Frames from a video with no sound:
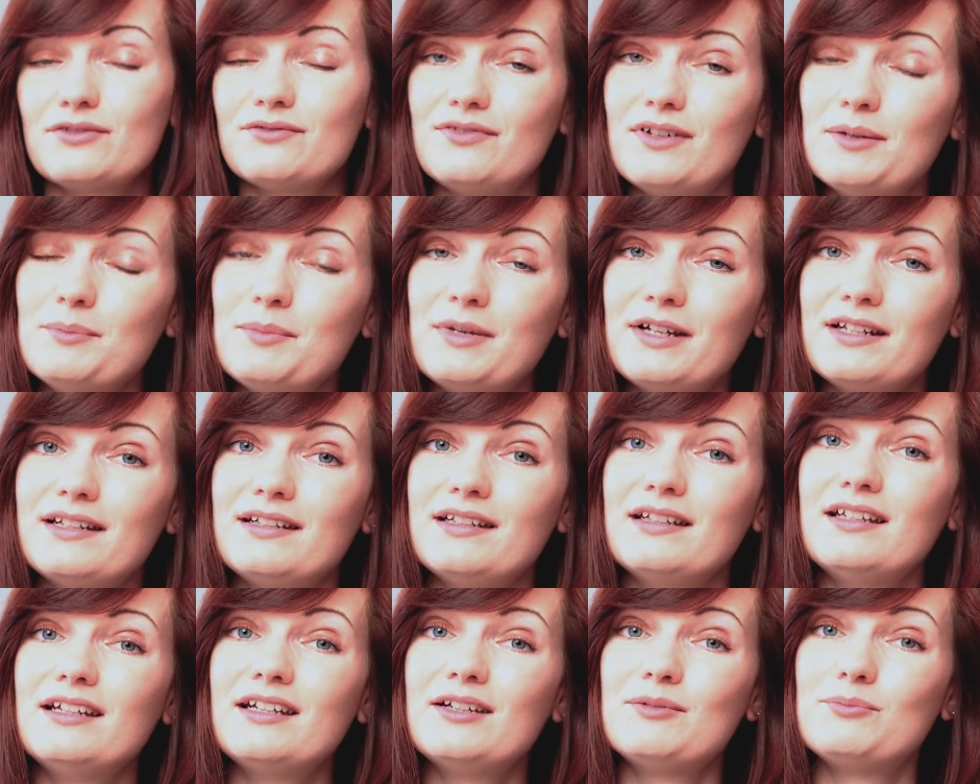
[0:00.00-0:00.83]
wenn
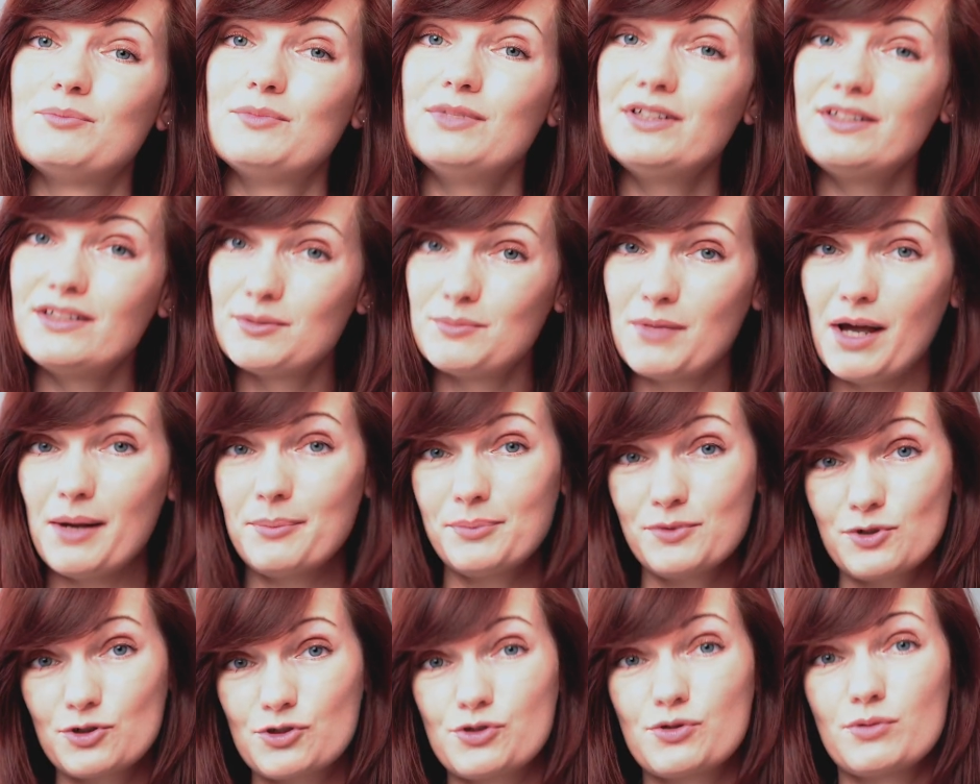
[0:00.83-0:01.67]
man mit einem
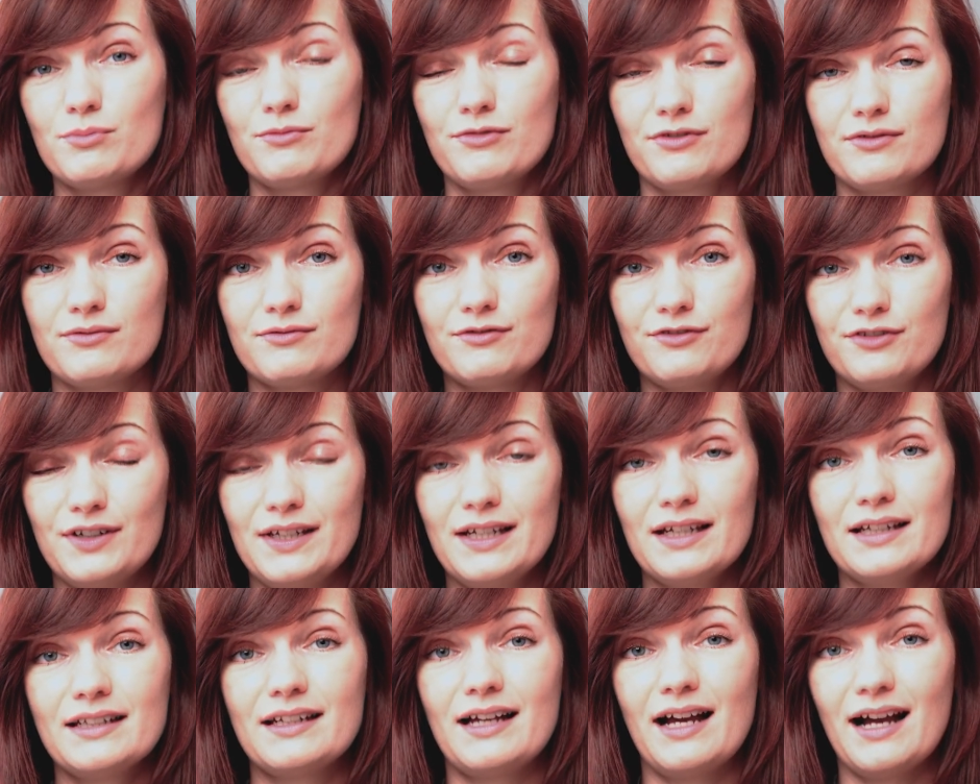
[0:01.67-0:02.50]
abgestumpften
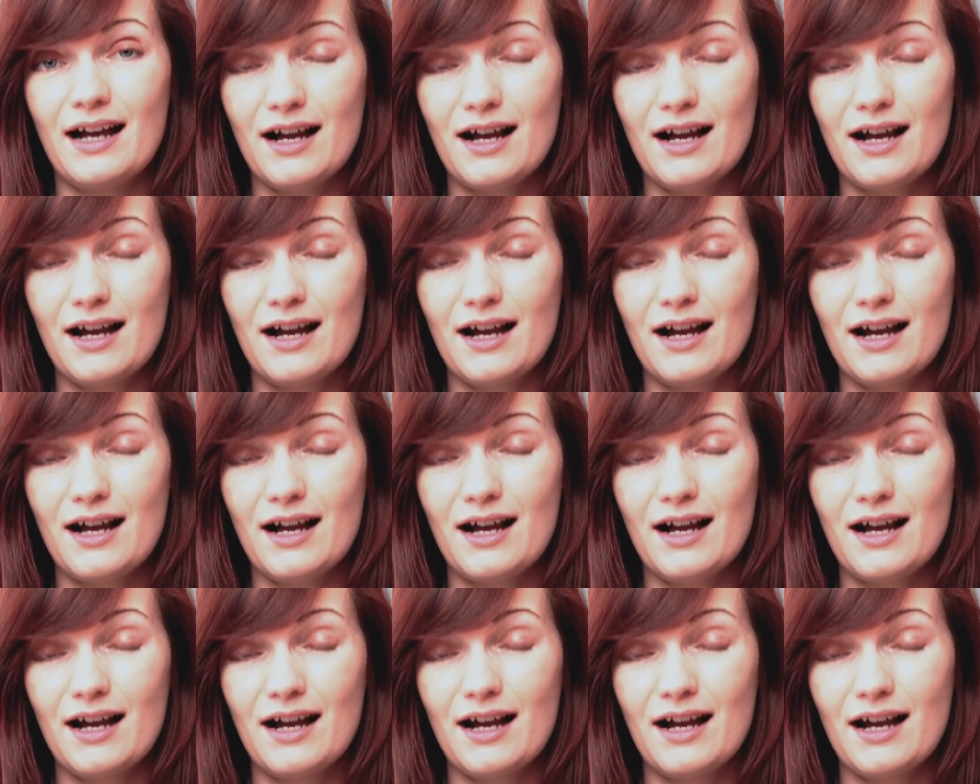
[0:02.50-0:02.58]
Pferd